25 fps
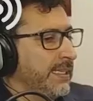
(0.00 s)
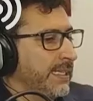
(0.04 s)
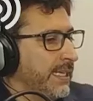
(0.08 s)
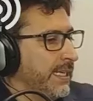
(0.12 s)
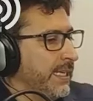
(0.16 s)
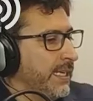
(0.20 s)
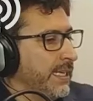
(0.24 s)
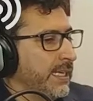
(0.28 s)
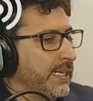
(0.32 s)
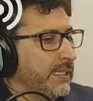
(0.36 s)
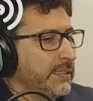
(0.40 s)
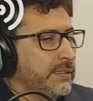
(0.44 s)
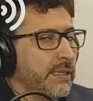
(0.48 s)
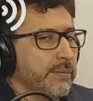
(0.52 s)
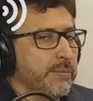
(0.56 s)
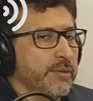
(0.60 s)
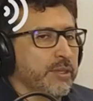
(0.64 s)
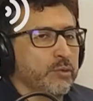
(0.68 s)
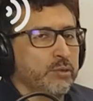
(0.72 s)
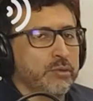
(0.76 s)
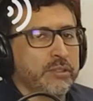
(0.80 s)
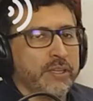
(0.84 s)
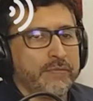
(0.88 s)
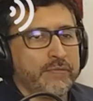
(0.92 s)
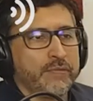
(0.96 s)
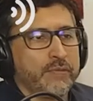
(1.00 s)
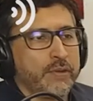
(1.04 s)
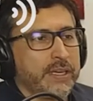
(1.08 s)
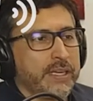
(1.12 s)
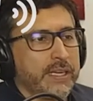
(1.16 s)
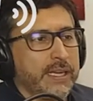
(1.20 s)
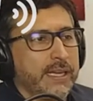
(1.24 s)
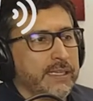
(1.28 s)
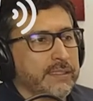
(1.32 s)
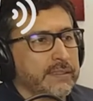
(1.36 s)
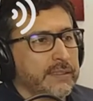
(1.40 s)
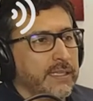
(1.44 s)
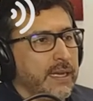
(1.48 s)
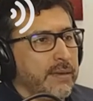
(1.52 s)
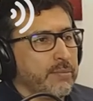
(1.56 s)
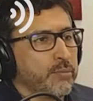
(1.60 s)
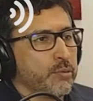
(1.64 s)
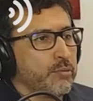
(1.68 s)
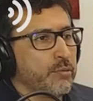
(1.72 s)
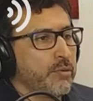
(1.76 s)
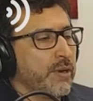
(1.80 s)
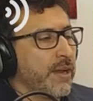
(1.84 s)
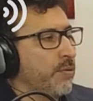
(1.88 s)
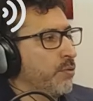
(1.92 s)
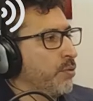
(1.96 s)
que esta minuta fue redactada
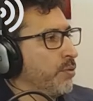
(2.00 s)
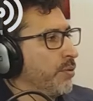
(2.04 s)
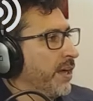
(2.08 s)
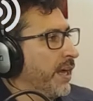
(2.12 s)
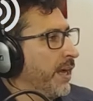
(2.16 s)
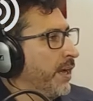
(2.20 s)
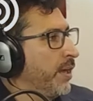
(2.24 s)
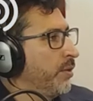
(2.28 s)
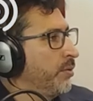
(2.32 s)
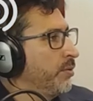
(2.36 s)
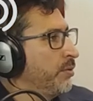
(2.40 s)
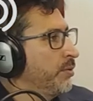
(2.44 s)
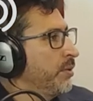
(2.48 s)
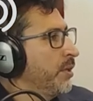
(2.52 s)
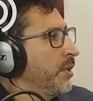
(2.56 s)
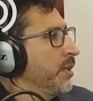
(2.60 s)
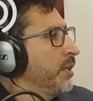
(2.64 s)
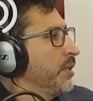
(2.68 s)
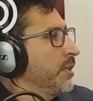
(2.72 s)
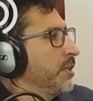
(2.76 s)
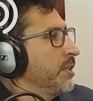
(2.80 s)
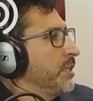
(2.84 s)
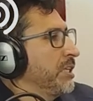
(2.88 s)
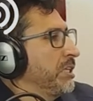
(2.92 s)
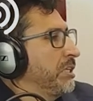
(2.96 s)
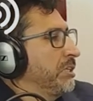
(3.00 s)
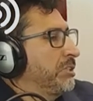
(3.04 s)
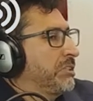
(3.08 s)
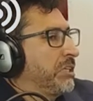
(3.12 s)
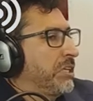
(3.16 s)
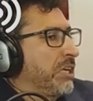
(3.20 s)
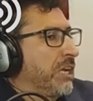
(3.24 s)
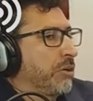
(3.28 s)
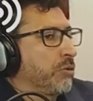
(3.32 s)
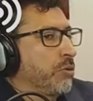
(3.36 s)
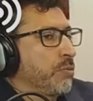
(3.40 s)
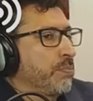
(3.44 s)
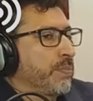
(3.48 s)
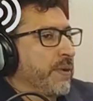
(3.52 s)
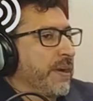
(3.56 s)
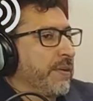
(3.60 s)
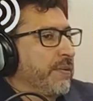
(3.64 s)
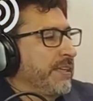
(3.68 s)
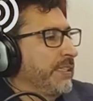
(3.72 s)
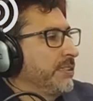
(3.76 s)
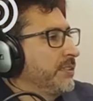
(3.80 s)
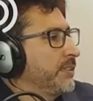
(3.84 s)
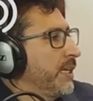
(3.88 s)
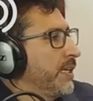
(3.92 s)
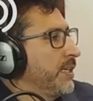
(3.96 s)
por un abogado y si la
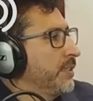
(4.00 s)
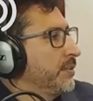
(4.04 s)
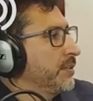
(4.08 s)
compraventa es